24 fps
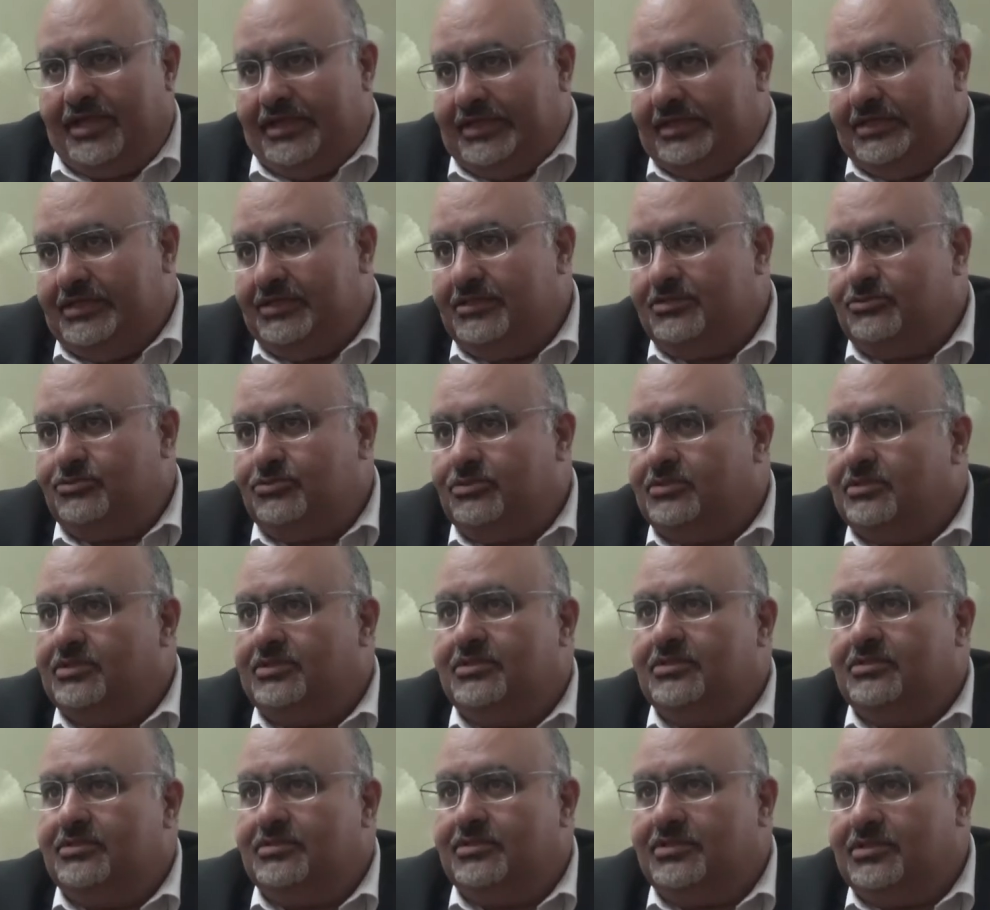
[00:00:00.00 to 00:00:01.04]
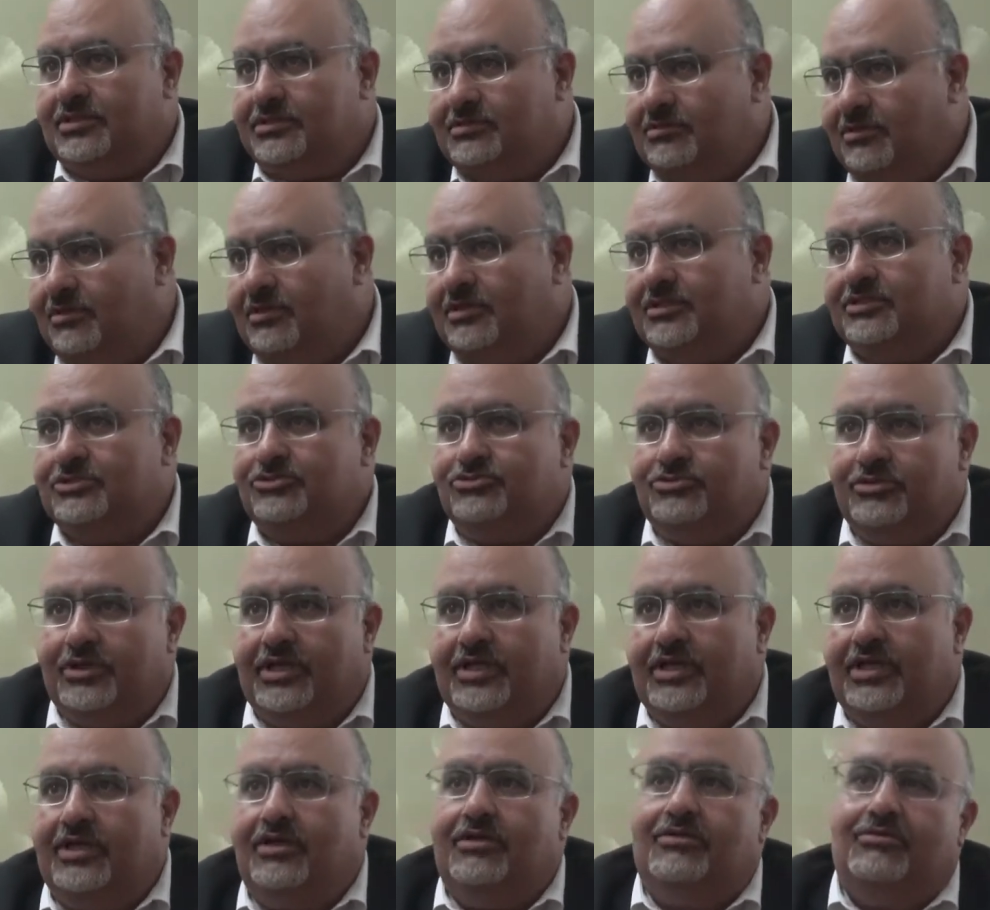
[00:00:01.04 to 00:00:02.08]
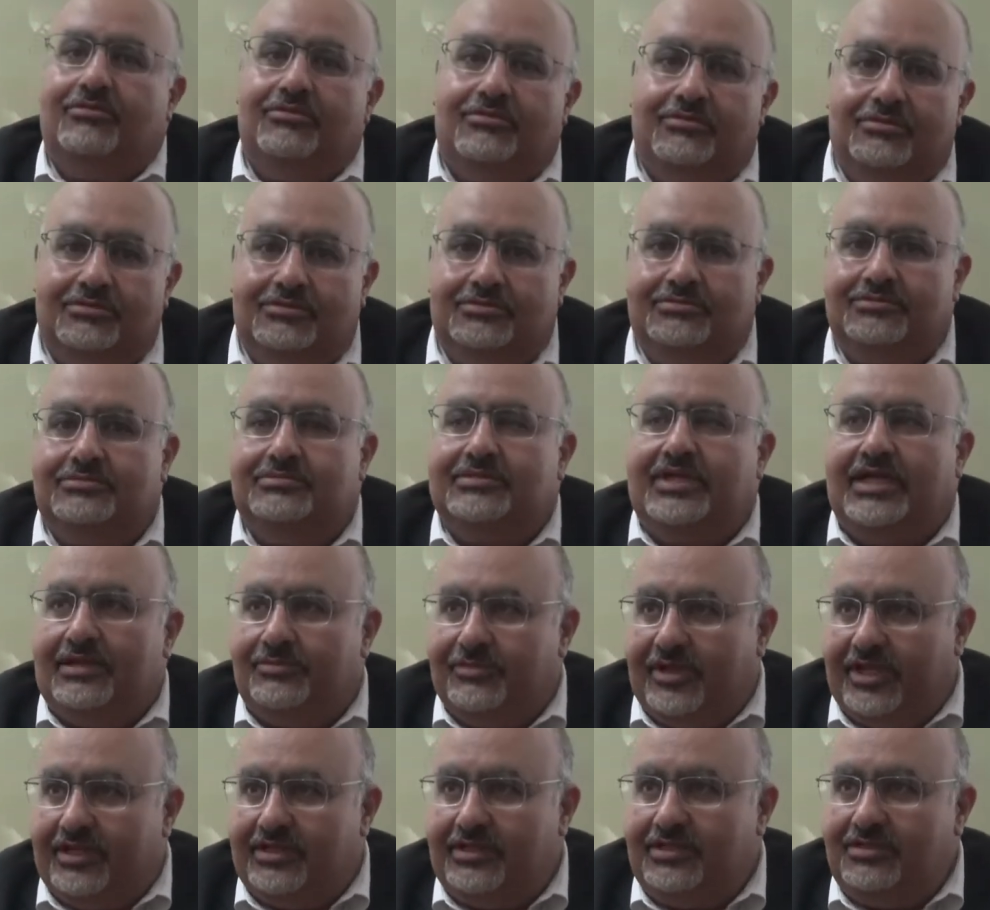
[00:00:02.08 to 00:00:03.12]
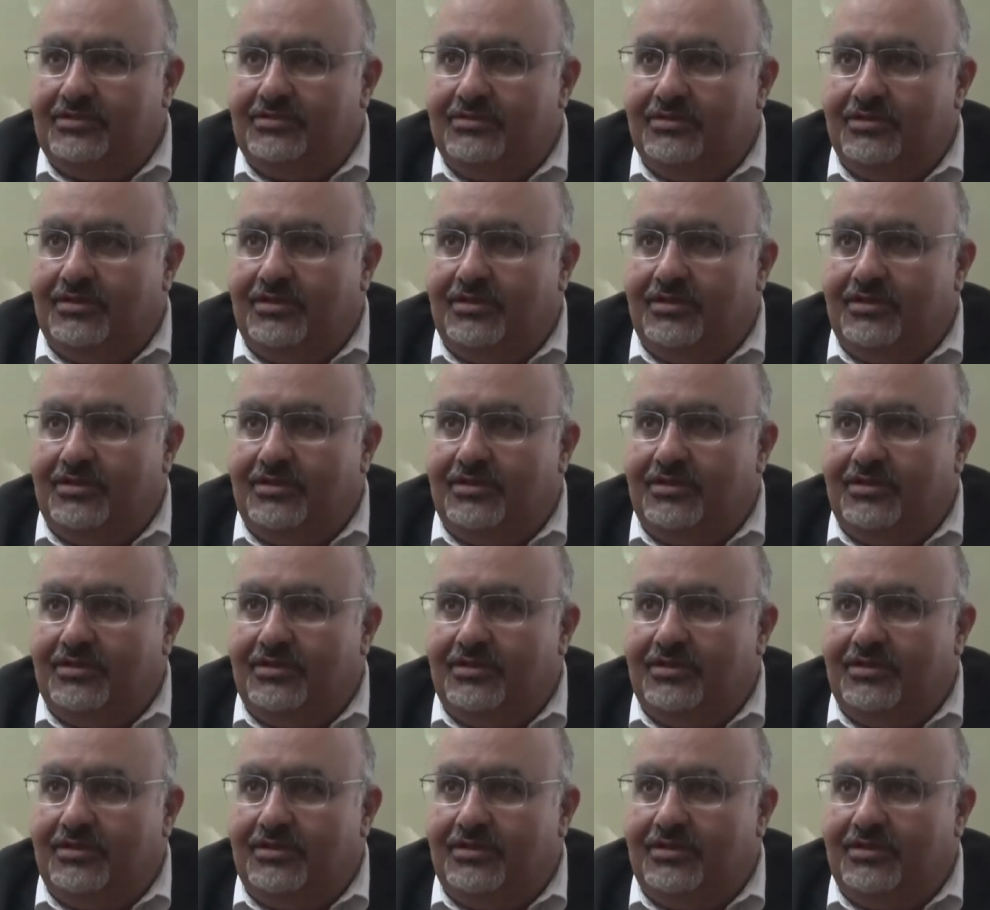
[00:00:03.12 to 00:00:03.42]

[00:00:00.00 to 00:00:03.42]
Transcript: اكيد وايطالي شويه والماني